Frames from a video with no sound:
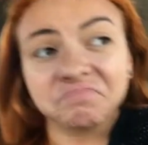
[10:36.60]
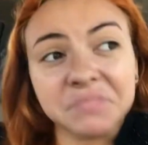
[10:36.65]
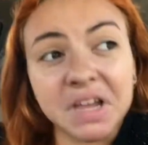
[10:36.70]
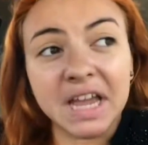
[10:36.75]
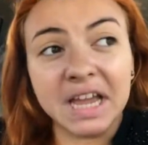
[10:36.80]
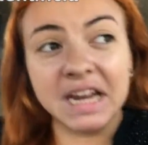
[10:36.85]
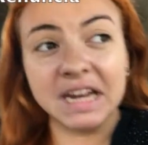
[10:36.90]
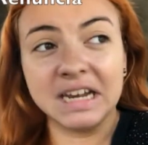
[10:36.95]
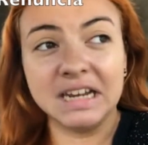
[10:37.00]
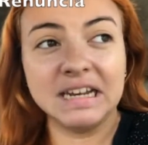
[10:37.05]

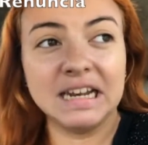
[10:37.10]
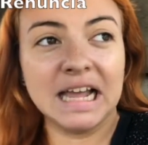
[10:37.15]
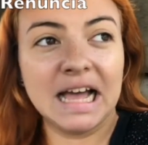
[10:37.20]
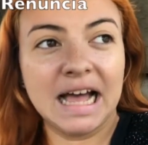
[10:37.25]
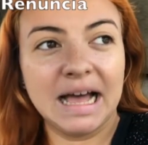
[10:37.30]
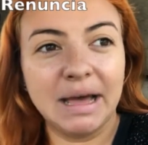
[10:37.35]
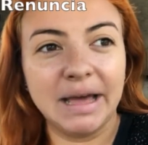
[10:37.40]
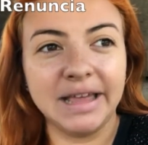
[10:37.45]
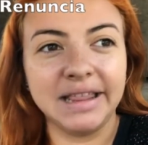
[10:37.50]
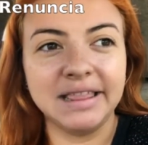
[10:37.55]
Él
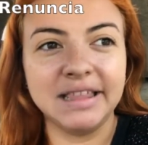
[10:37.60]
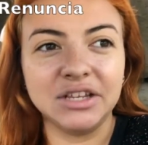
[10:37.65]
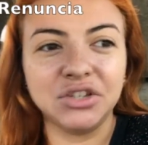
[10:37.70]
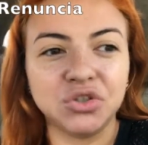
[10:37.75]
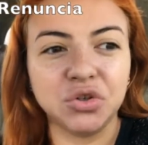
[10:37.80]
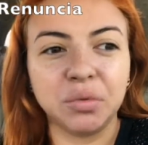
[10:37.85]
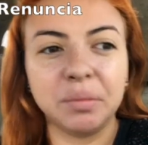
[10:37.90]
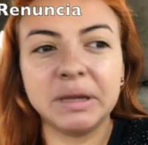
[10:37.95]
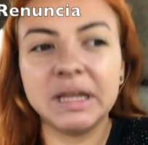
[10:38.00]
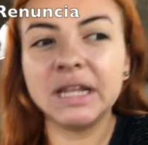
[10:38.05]
ha
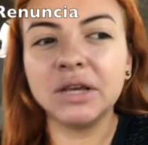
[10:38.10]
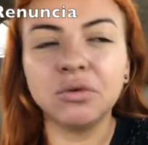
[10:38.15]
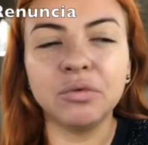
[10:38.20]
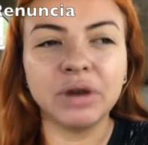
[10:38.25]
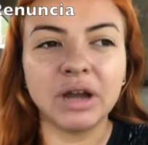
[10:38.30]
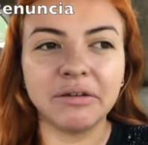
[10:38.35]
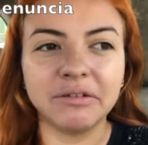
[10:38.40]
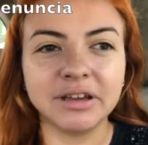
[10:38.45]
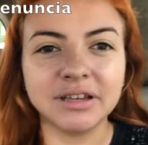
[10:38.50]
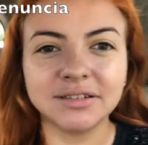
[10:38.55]
dicho mil y
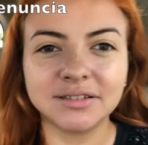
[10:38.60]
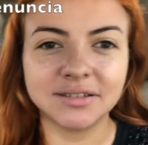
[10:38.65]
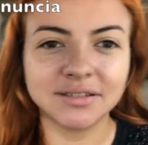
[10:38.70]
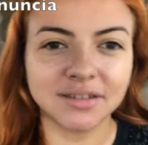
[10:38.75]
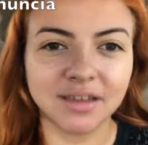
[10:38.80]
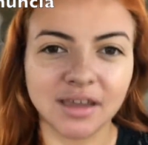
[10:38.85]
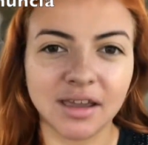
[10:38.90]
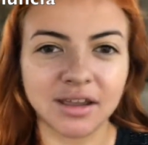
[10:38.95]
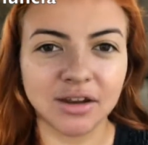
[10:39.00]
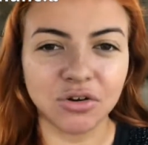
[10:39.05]
una vez
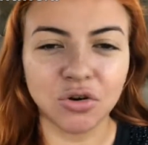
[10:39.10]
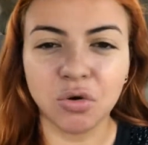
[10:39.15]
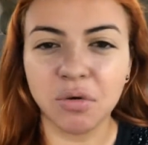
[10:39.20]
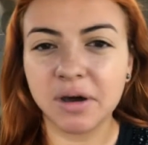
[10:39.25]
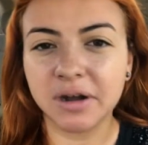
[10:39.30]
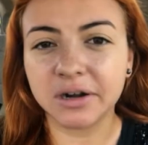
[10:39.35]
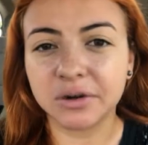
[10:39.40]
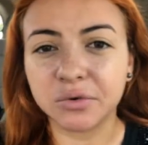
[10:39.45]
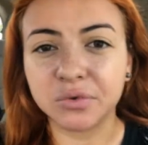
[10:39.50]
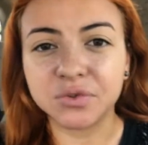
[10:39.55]
que no va a
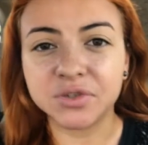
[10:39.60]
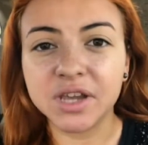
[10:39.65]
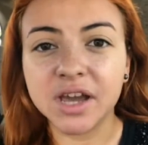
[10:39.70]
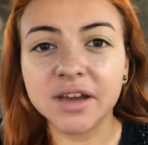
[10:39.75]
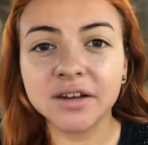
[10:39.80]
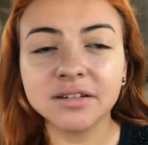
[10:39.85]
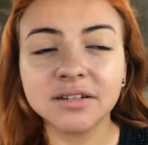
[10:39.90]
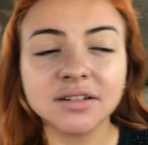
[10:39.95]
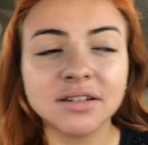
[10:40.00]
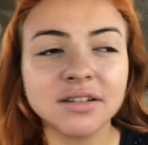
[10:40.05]

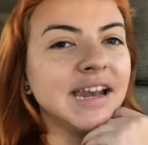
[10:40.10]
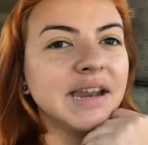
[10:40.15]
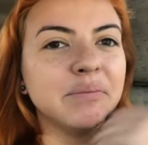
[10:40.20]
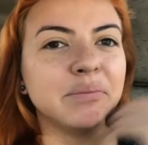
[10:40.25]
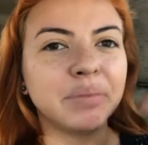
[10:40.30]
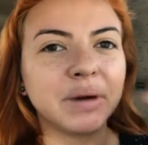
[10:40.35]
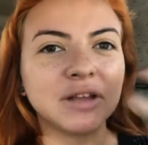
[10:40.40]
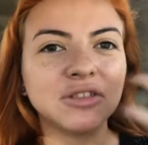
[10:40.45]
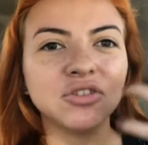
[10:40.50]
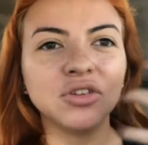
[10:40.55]
renunciar. El
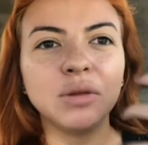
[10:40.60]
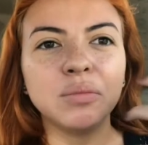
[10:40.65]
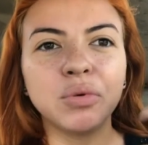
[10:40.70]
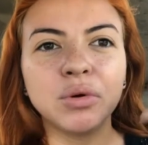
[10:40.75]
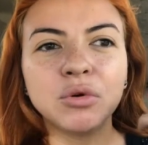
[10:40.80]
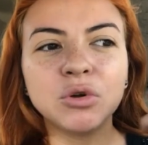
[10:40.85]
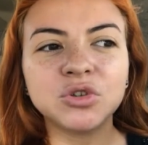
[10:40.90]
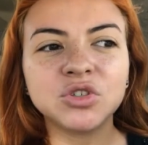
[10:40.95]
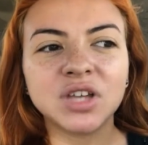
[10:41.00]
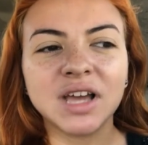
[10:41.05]
impacto del
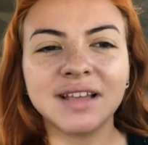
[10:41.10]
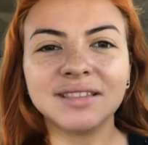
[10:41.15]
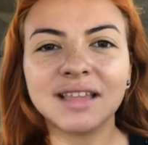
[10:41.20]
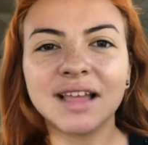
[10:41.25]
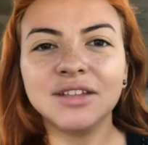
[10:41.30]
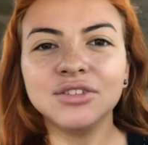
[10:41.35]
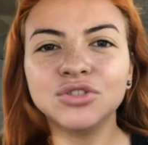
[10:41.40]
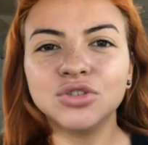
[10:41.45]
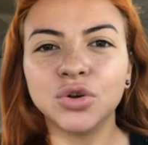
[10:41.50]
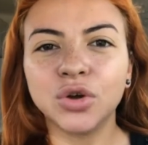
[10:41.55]
pueblo sea
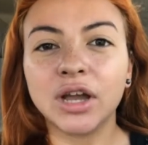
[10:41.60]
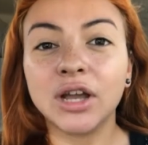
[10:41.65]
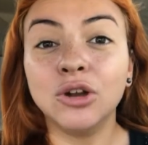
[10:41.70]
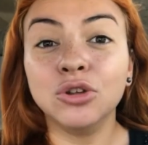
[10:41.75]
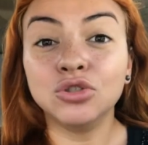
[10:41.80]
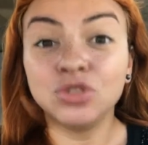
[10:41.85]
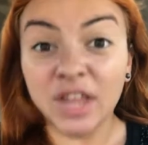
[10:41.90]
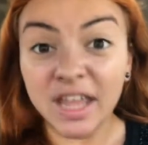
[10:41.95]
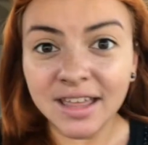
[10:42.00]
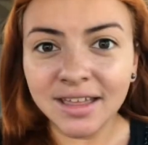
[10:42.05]
tanto que lo
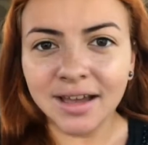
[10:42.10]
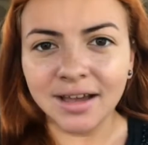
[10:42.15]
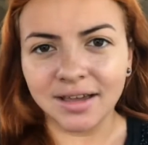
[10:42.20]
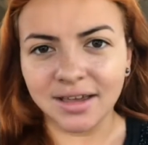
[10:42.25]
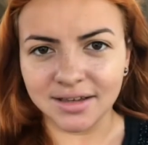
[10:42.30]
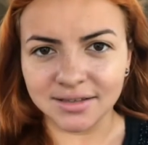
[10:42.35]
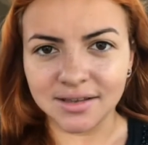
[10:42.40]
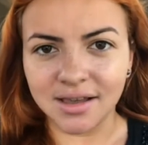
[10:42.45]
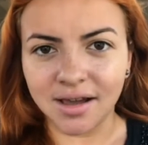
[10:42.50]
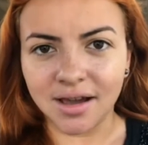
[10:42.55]
tengan
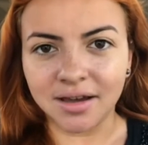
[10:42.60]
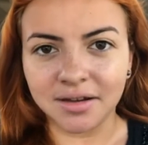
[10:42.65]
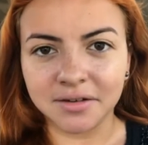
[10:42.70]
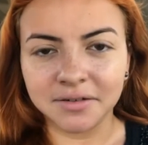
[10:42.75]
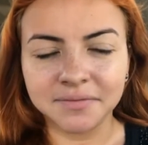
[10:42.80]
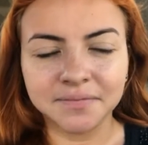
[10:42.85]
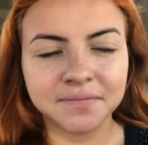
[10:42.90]
que sacar.